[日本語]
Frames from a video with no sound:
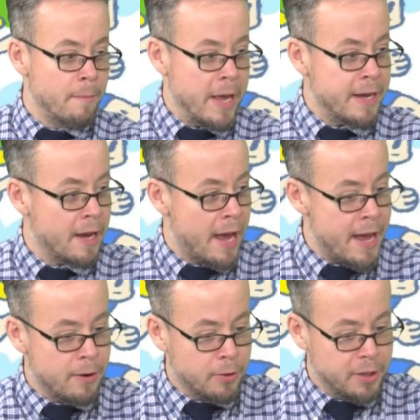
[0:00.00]

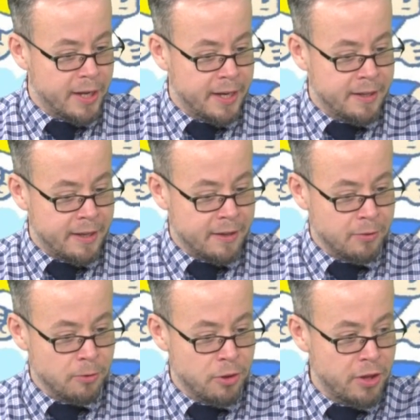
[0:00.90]
英国内で
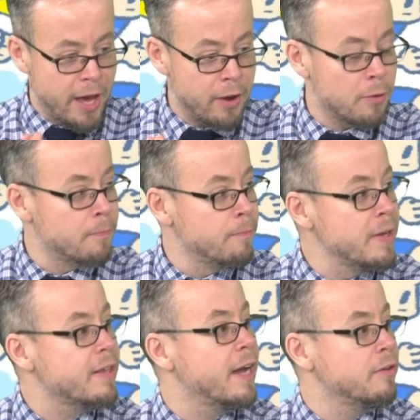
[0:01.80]
その試合を
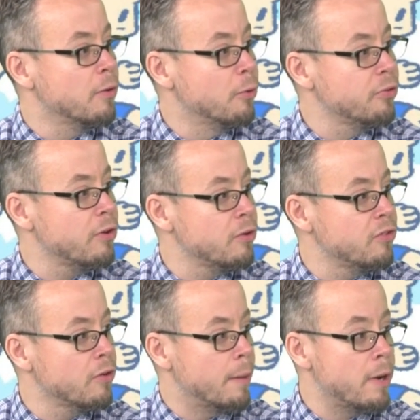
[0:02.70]
見たいと思ってる
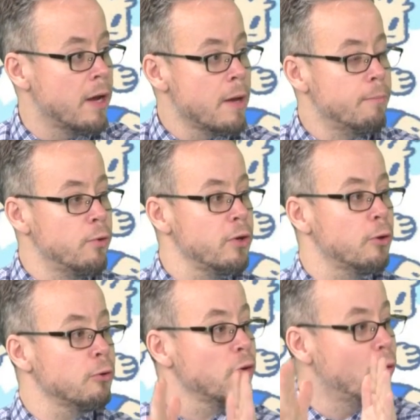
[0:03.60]
人は、まあ、無
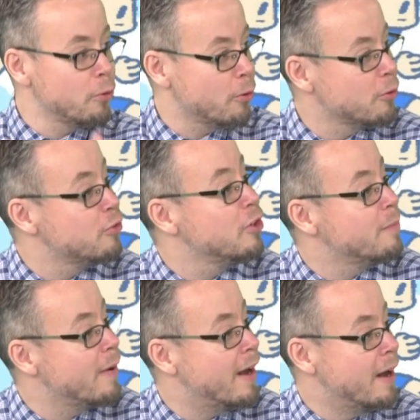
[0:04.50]
料登録す
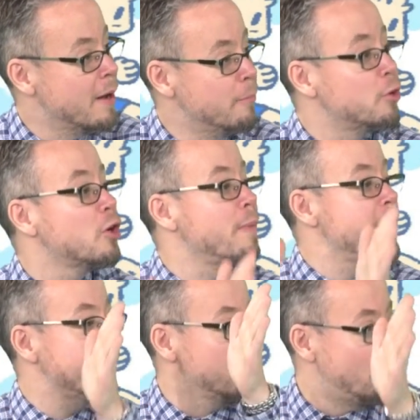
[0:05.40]
れば
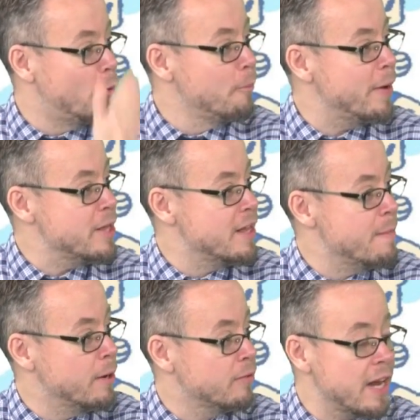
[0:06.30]
ブックメーカーのホームページで
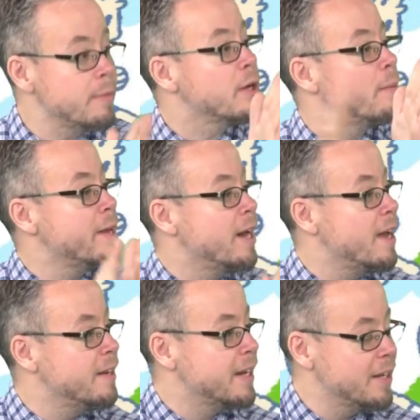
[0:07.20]
見るテレビでは見れ
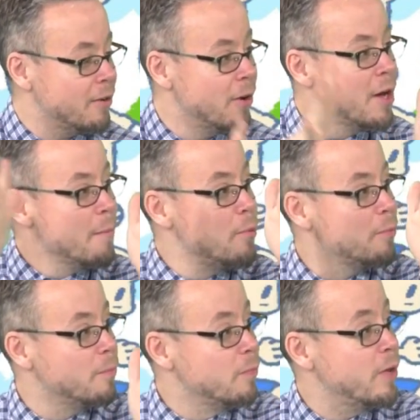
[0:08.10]
ないんだけど
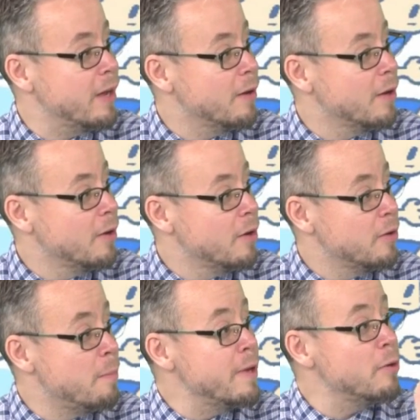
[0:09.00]
で
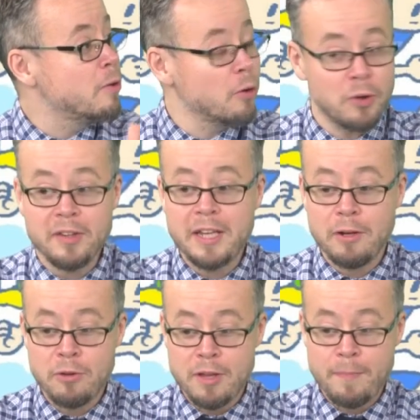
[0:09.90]
で見ることはで
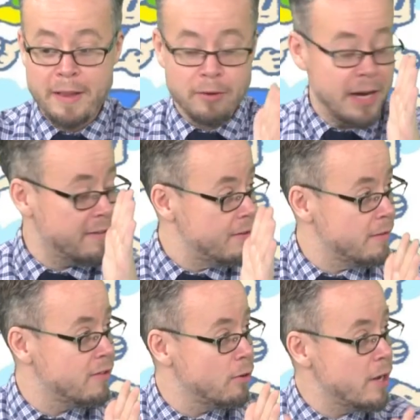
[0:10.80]
きるし
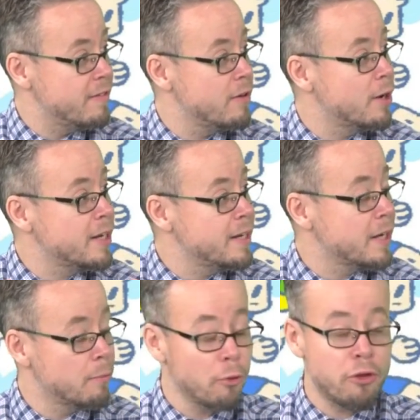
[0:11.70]
ベッドする必要はないんだ
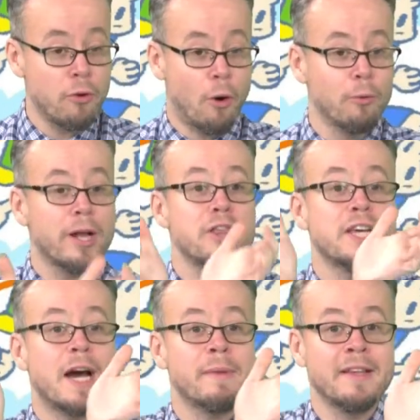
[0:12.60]
けどもちろん同じ
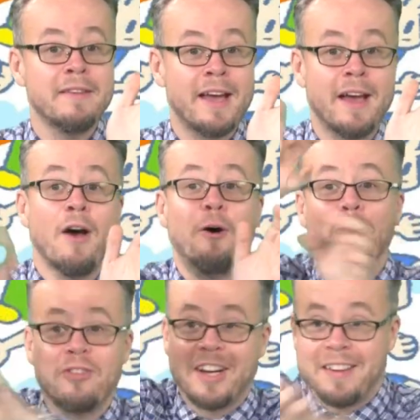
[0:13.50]
画面で
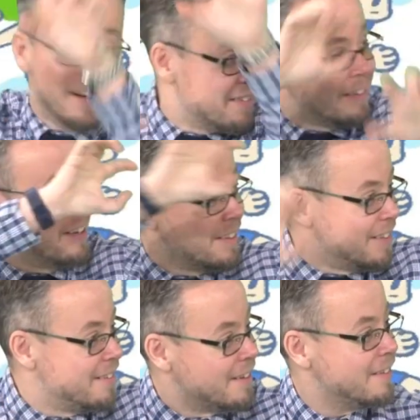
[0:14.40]
オッズがたくさんたくさんたく